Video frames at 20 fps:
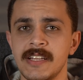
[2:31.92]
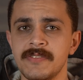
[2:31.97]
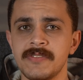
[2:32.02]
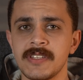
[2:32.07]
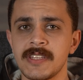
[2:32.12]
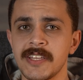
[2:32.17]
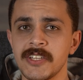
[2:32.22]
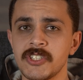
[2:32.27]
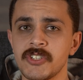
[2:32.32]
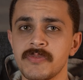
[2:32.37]
الاف
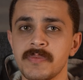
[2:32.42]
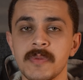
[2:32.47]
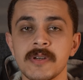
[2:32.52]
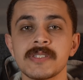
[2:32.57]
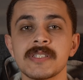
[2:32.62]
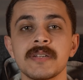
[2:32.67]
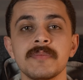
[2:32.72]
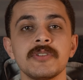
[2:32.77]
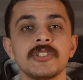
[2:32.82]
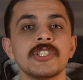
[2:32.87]
تي اتش في
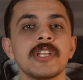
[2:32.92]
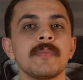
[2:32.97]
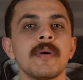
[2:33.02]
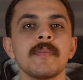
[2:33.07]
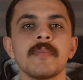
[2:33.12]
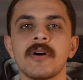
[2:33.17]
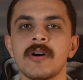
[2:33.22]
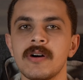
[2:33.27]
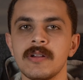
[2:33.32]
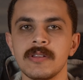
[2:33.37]
مصر مش
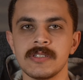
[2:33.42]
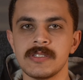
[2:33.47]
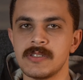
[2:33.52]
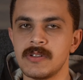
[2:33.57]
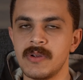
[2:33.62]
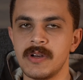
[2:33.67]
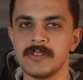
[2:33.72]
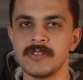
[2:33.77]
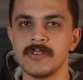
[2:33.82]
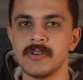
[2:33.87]
تمام خالص
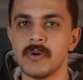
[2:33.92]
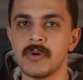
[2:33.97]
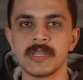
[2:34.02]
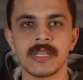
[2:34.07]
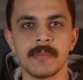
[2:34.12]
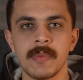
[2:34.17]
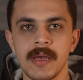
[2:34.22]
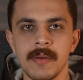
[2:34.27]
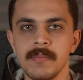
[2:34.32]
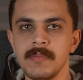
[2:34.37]
دلوقتي هو
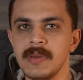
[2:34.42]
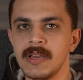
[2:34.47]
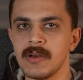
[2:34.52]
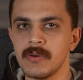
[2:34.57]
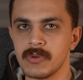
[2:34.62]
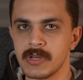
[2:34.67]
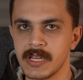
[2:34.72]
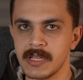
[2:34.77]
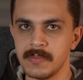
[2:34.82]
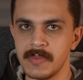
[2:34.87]
تمام
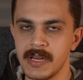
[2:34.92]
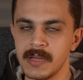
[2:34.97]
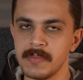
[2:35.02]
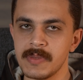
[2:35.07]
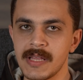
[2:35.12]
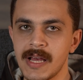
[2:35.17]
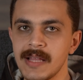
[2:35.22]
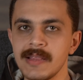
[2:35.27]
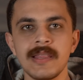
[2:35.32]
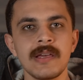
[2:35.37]
لو الخدمه
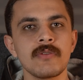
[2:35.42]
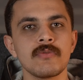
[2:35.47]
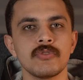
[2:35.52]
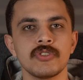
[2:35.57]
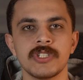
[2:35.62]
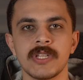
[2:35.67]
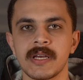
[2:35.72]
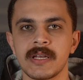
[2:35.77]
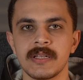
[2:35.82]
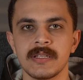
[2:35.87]
ركبت عندك
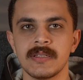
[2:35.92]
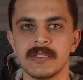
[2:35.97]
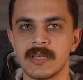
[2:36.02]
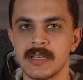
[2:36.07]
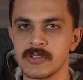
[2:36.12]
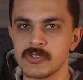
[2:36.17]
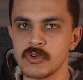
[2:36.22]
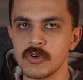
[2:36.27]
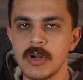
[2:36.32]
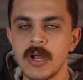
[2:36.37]
واشتغلت
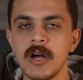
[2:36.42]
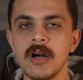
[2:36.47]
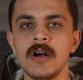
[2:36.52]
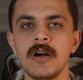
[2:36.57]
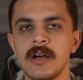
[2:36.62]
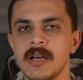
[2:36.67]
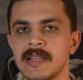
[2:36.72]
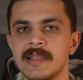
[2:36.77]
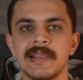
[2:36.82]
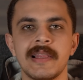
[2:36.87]

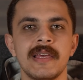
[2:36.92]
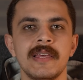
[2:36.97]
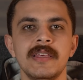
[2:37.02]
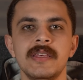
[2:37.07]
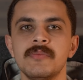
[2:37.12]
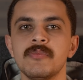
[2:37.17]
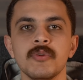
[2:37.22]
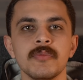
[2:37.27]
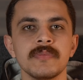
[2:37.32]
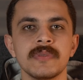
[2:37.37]
كسرعه
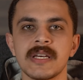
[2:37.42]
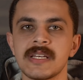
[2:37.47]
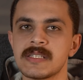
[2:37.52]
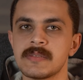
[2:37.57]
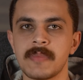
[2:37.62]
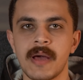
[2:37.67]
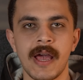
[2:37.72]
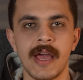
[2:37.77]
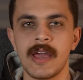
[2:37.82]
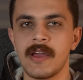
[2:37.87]
هتلاقيه
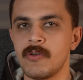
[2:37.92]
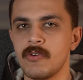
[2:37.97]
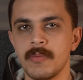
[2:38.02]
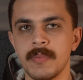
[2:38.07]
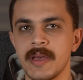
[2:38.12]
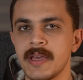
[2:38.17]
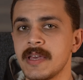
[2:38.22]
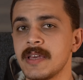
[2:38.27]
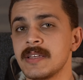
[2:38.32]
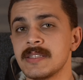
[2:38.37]
ممتاز معاك
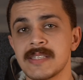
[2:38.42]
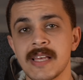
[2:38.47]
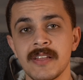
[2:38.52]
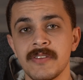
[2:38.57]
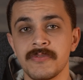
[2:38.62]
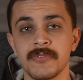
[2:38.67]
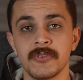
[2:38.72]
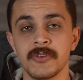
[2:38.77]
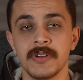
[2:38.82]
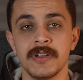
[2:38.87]
وبنج زي
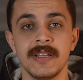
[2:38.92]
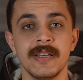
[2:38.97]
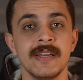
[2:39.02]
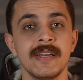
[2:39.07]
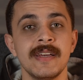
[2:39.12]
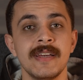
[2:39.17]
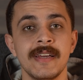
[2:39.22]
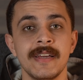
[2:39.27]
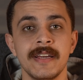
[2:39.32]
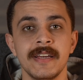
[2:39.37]
الفل
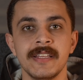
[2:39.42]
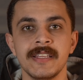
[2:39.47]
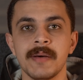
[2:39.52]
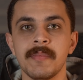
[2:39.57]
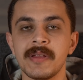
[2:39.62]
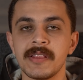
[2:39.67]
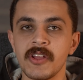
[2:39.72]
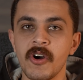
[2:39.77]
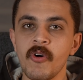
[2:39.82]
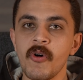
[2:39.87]

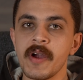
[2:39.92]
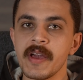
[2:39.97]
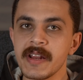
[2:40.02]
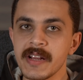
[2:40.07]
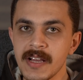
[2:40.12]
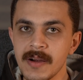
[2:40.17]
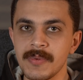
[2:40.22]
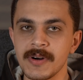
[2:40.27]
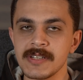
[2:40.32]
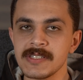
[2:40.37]
انما ان هو
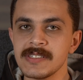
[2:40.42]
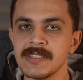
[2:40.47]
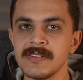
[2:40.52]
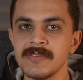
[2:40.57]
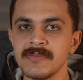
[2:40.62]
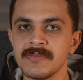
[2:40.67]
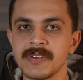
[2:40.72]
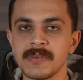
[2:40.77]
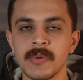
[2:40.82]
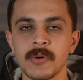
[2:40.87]
يركب
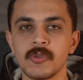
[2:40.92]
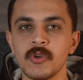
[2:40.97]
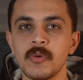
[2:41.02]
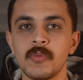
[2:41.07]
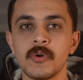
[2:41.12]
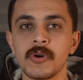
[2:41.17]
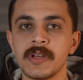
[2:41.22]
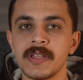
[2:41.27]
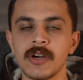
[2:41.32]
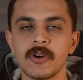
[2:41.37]
اصلا فالموضوع
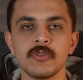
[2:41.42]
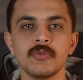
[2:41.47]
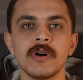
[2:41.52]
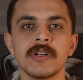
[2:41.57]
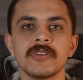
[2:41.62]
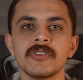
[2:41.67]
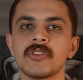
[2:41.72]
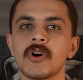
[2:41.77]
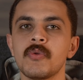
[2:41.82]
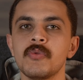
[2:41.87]
ممكن ياخد
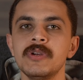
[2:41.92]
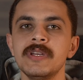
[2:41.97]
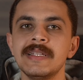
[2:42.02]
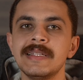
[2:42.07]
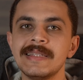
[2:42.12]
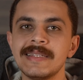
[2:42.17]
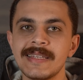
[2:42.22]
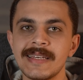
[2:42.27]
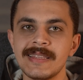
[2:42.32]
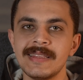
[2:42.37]
وقت
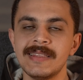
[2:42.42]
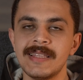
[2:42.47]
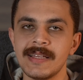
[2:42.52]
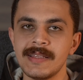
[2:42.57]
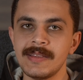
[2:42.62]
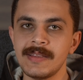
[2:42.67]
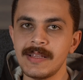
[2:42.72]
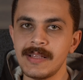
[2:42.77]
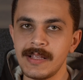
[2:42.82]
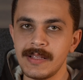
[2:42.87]
طويل
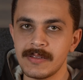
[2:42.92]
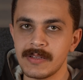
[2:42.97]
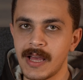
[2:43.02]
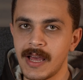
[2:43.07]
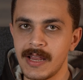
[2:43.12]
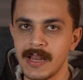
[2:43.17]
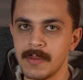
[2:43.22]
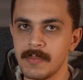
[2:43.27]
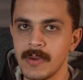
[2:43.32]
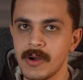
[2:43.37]
جدا
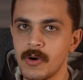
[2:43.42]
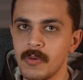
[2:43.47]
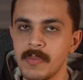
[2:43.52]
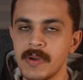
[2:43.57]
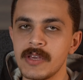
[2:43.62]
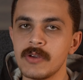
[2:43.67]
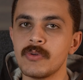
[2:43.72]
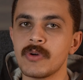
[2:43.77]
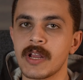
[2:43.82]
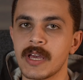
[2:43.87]
على ما
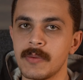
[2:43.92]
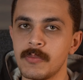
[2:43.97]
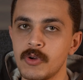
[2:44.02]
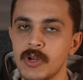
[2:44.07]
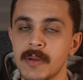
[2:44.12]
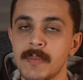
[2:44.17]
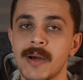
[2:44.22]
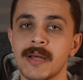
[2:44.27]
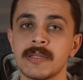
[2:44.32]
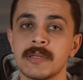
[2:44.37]
هم يجوا يركبوا
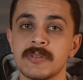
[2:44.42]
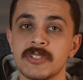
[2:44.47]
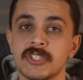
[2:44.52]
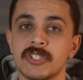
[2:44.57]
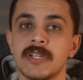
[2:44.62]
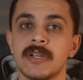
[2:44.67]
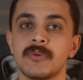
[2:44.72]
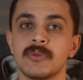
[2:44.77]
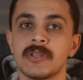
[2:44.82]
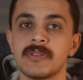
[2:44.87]
لك بعد ما
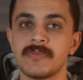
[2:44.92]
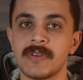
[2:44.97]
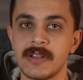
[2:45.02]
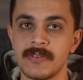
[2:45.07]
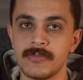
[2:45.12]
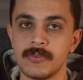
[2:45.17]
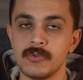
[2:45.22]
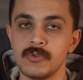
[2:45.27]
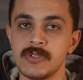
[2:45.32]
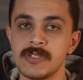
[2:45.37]
تشترك وتدفع
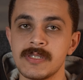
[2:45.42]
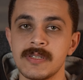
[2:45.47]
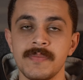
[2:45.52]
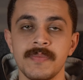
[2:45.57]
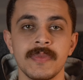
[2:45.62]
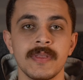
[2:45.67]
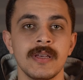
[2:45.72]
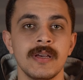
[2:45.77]
الفلوس